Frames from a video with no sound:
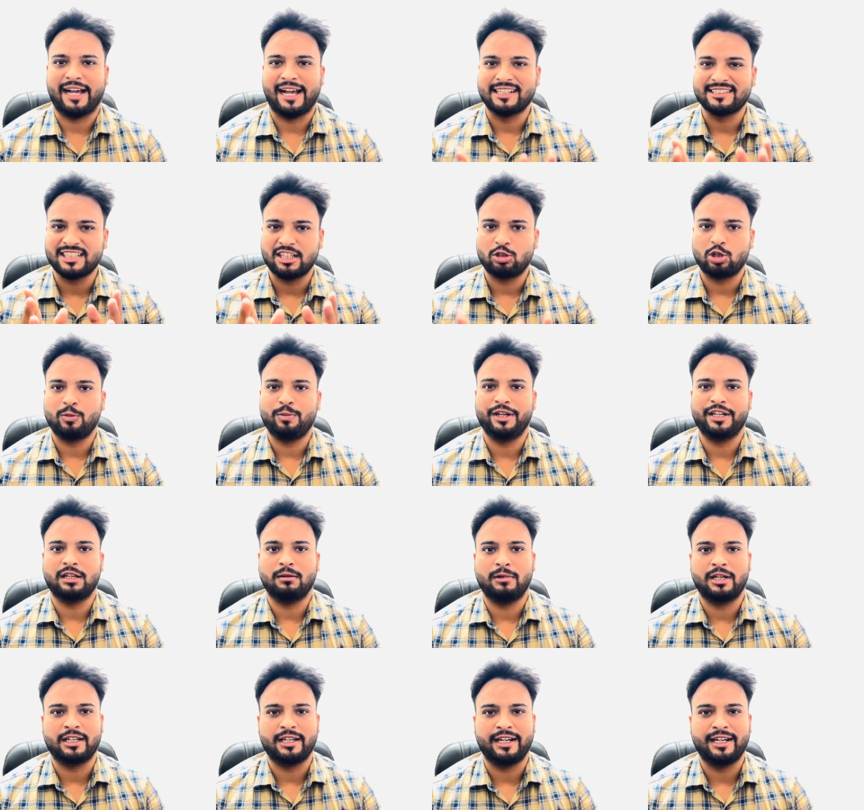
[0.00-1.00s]
ऐसा टॉपिक
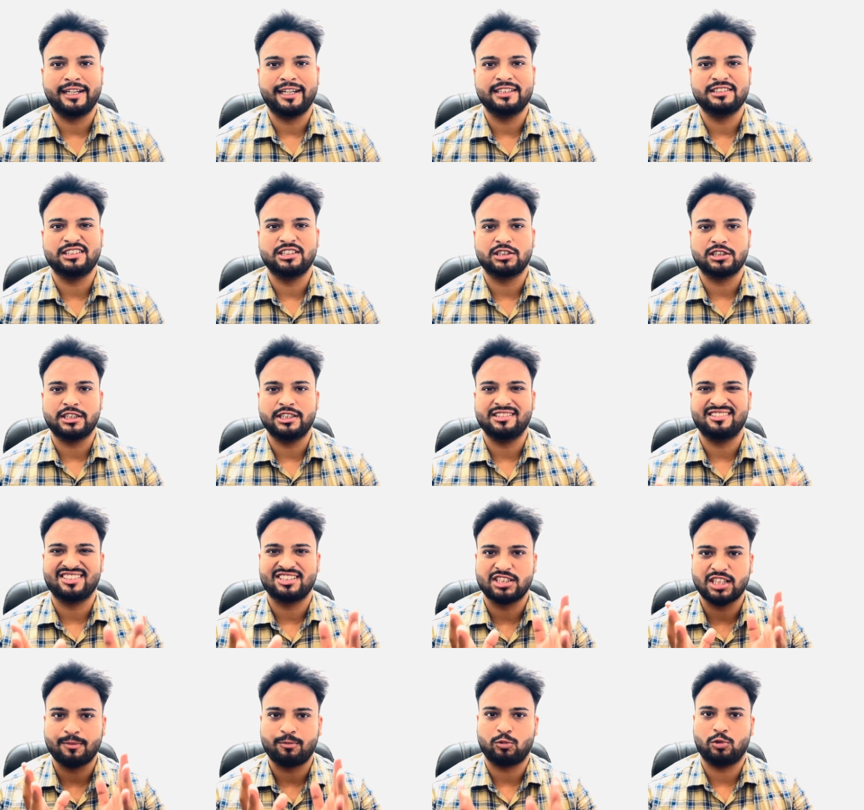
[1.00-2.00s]
कवर करेंगे जिसकी
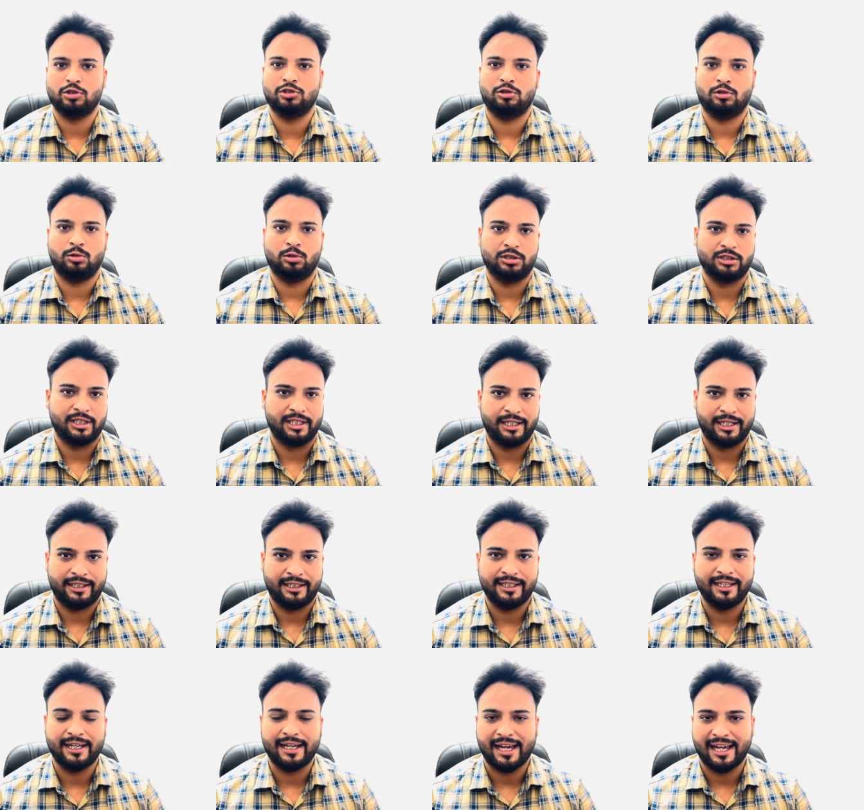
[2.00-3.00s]
सबको जरूरत है
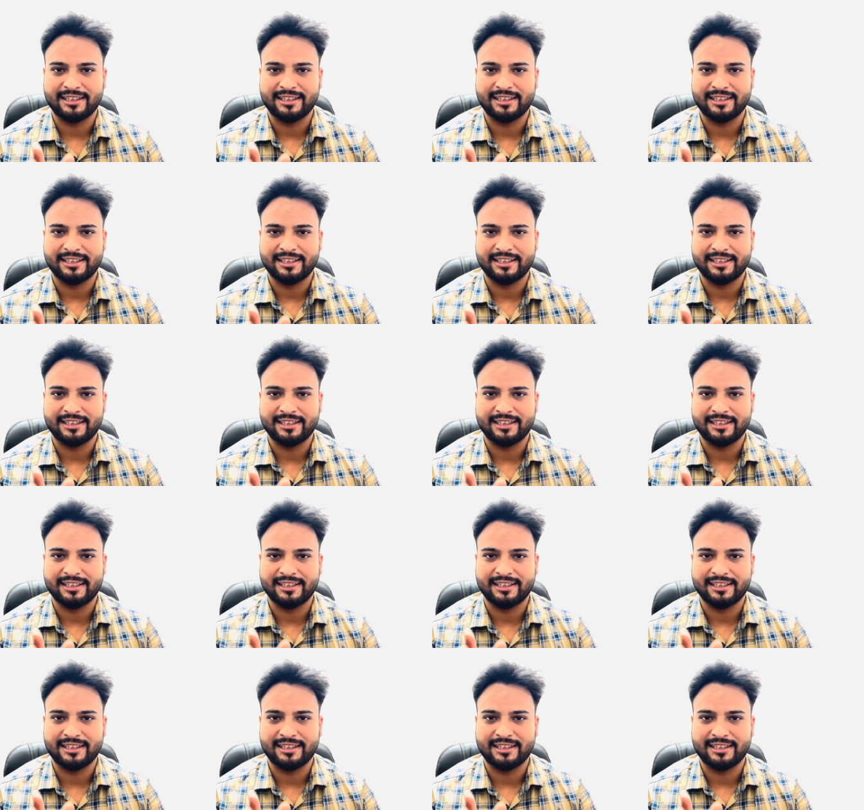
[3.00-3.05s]
ये